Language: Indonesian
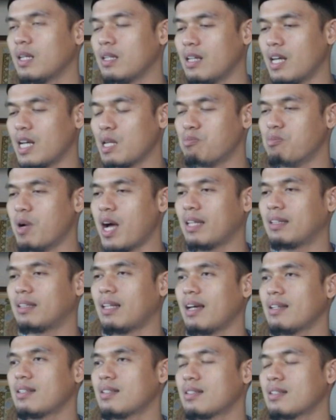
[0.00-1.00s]
dari
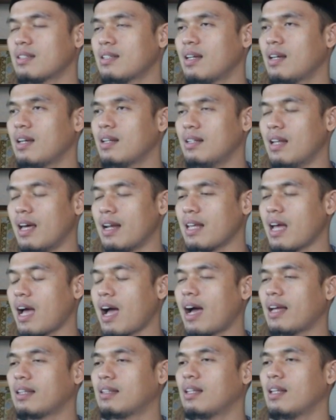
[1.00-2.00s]
batas, dari
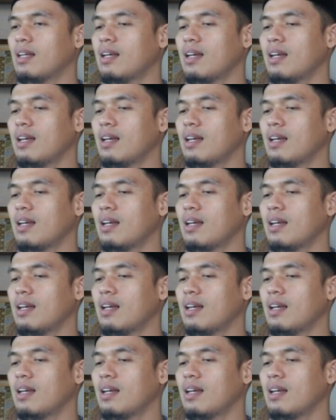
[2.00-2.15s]
had.